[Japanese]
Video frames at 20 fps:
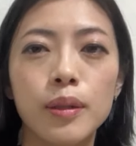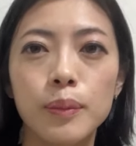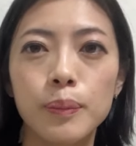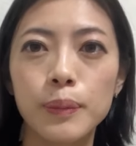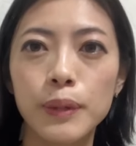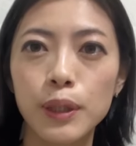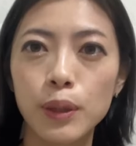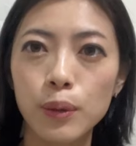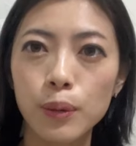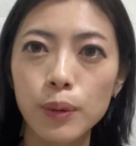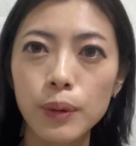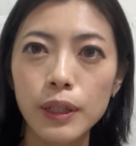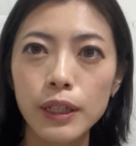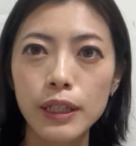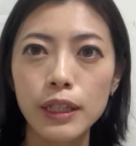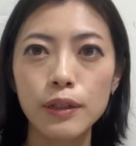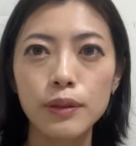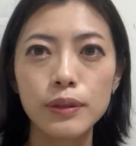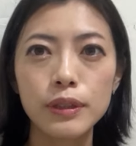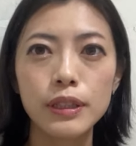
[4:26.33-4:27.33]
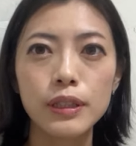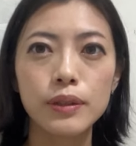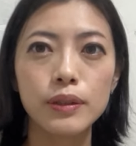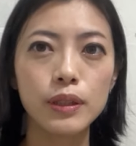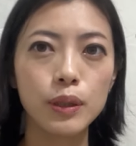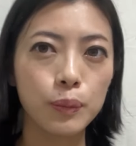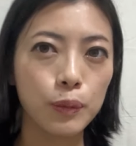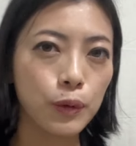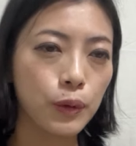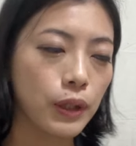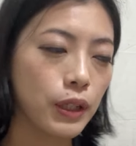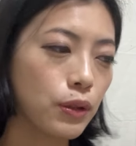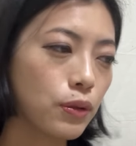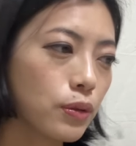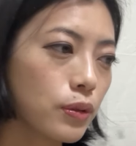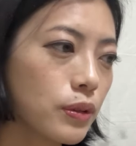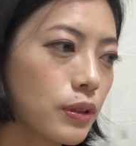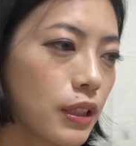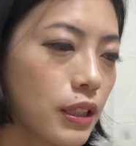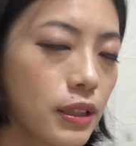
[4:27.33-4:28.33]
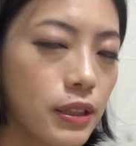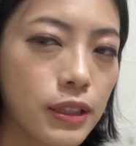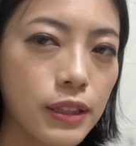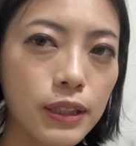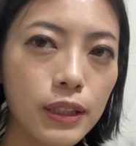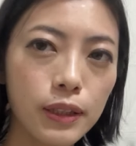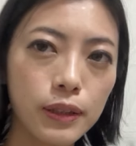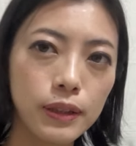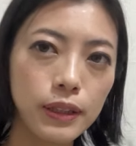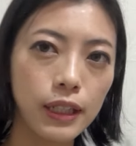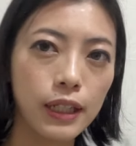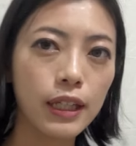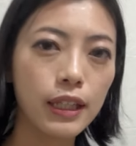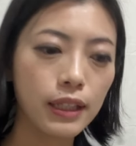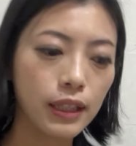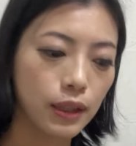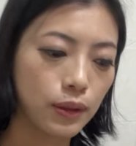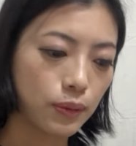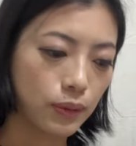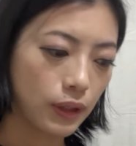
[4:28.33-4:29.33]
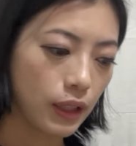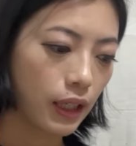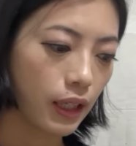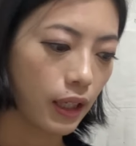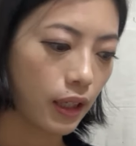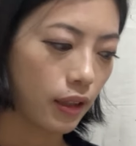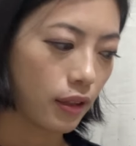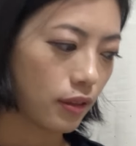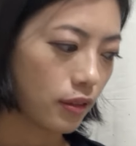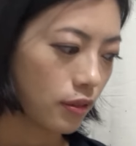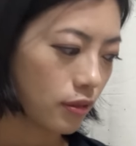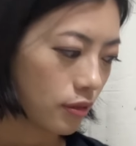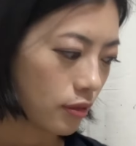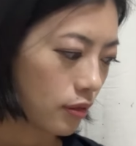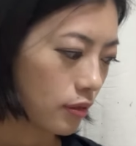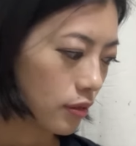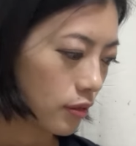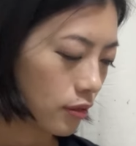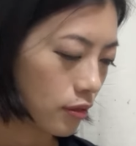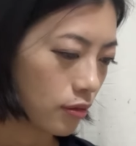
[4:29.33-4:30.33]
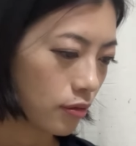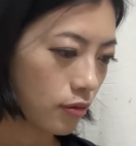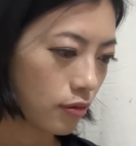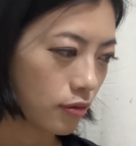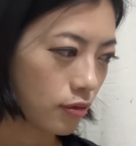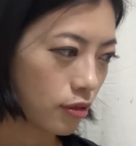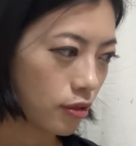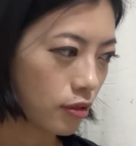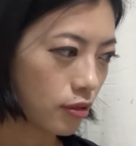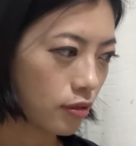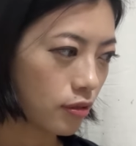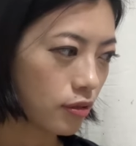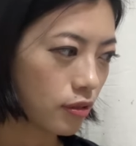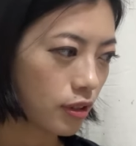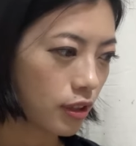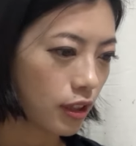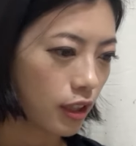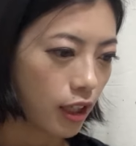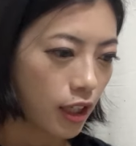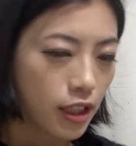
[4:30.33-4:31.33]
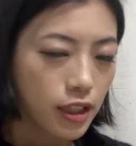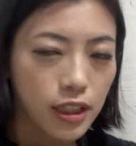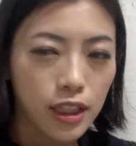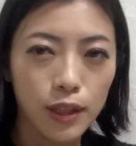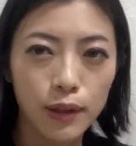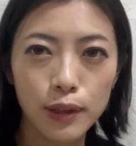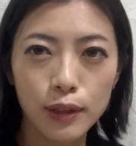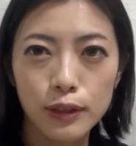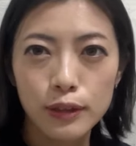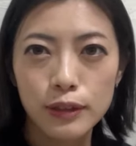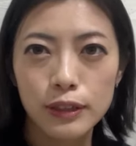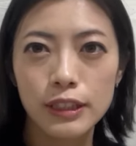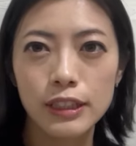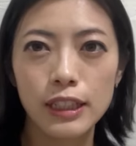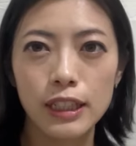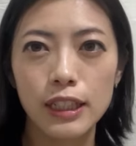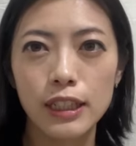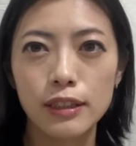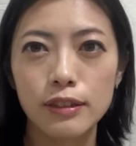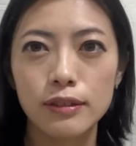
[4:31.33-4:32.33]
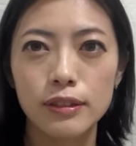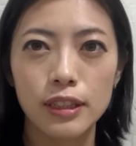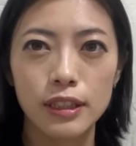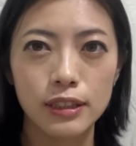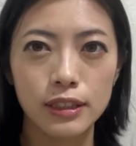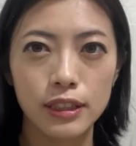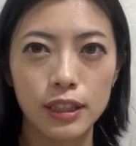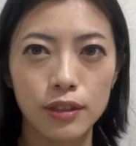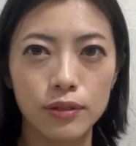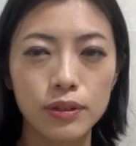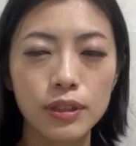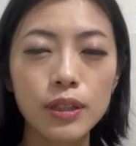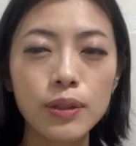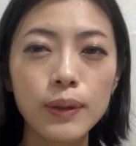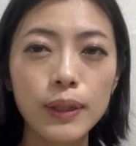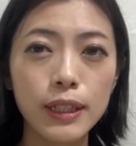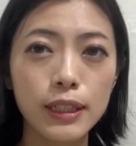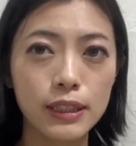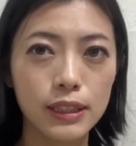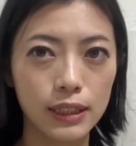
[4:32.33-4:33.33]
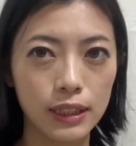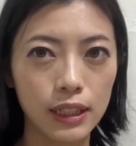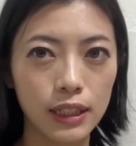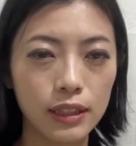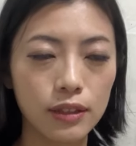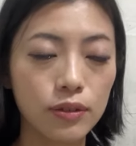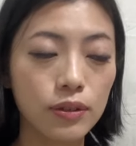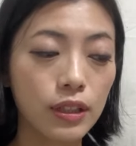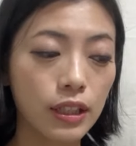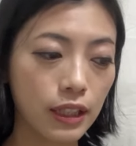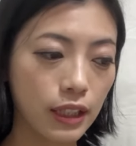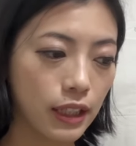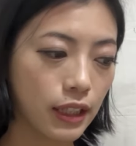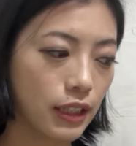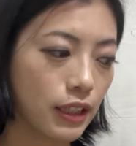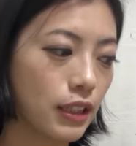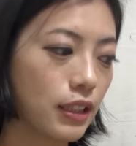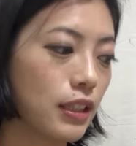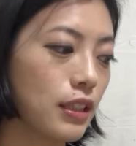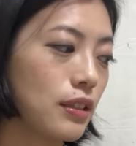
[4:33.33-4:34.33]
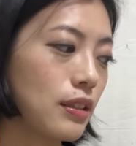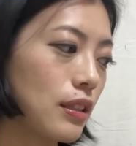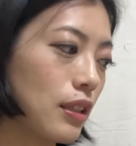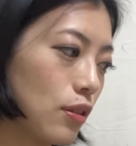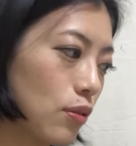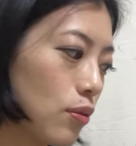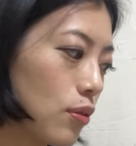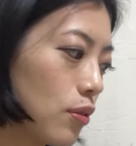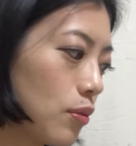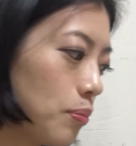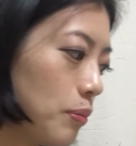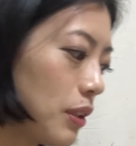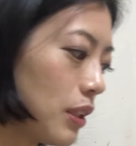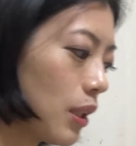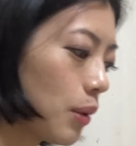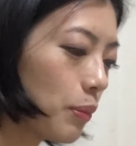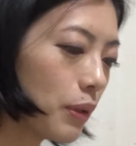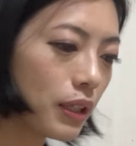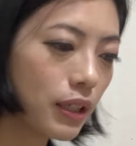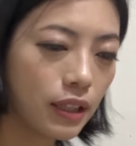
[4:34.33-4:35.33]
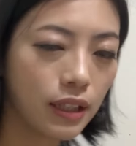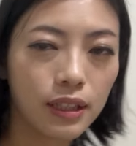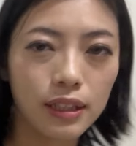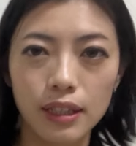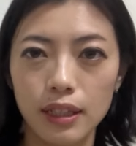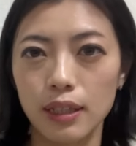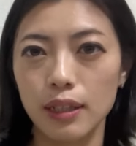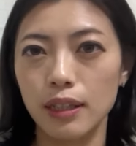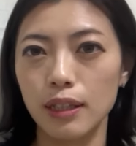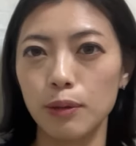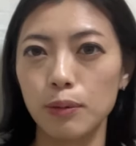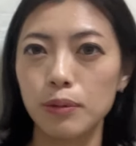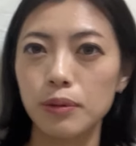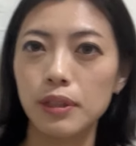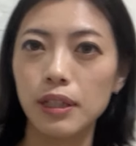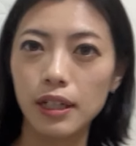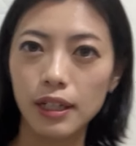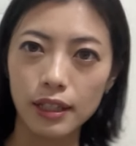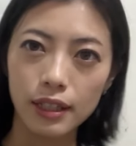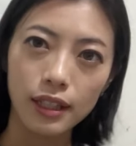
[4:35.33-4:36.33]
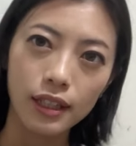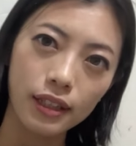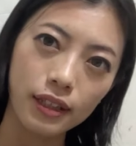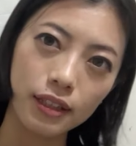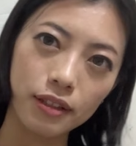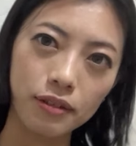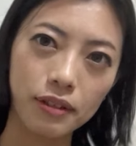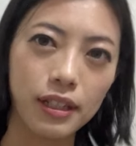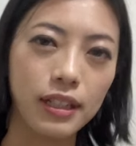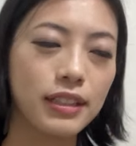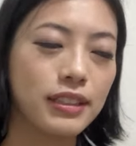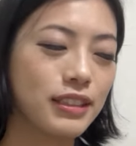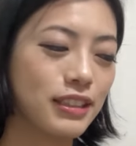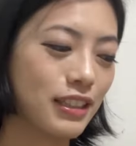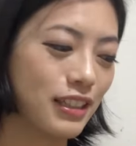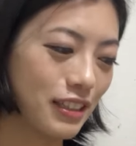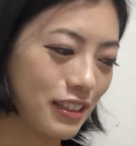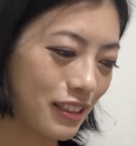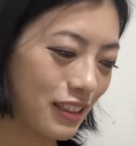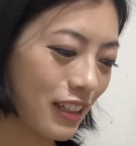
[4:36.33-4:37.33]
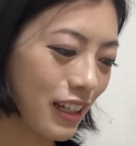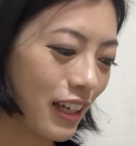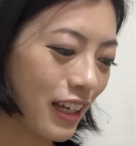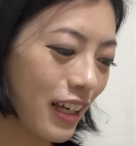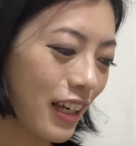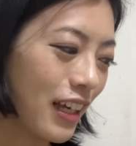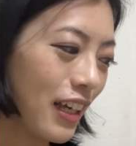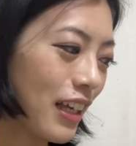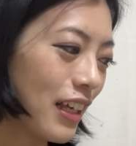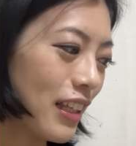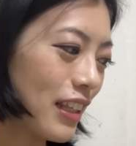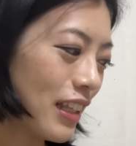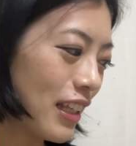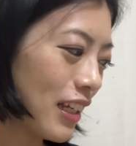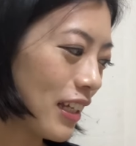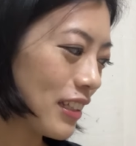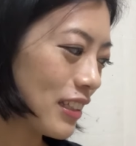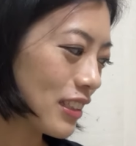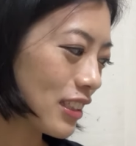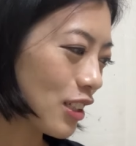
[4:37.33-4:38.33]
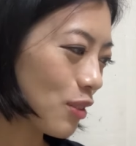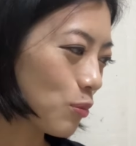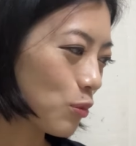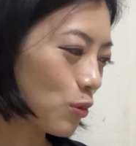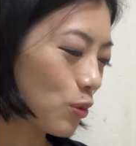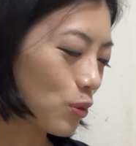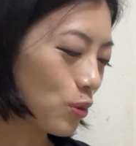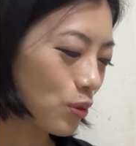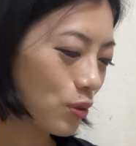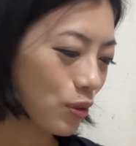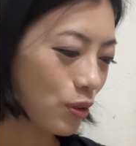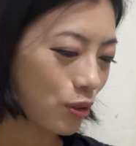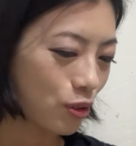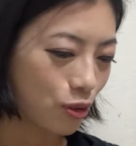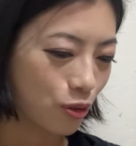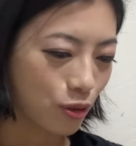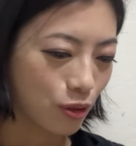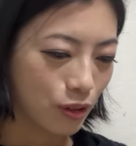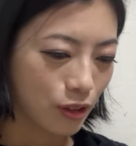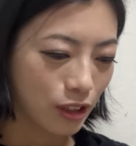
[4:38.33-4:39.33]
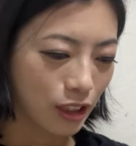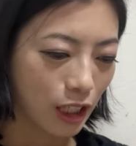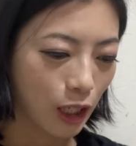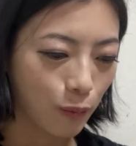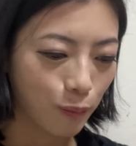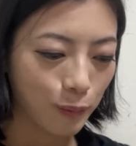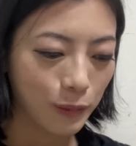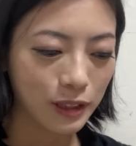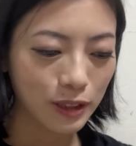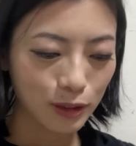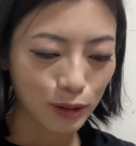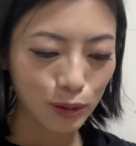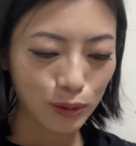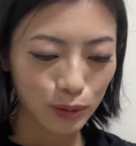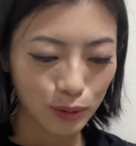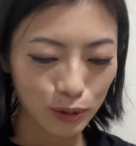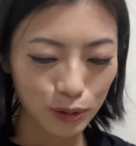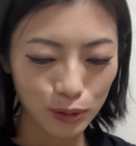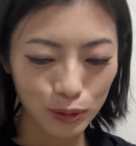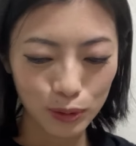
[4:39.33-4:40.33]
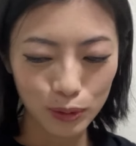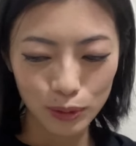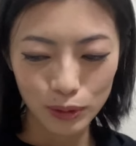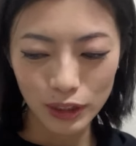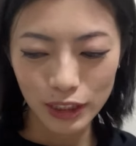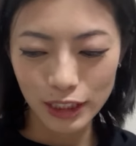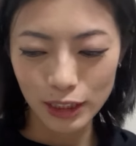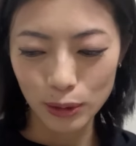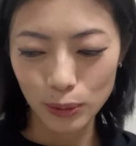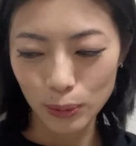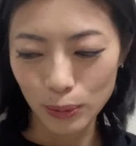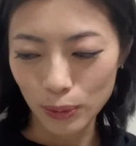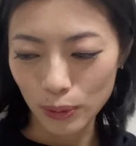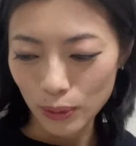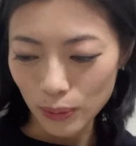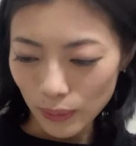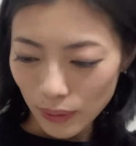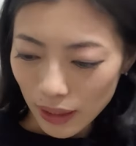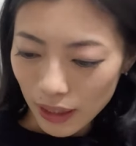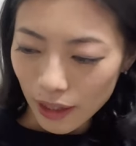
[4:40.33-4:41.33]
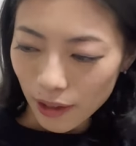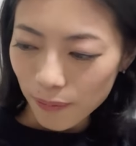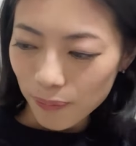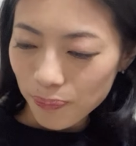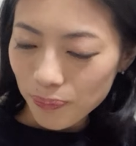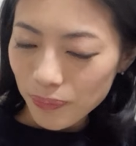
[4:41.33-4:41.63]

汚れてるって言っても絵の具がついてるだけなので、すごい触ると汚くなっちゃうっていうわけじゃないのでねいいんですけど、見た目がねただ絵の具だらけっていう感じです。でしかもこのキャンバスの布のいいところは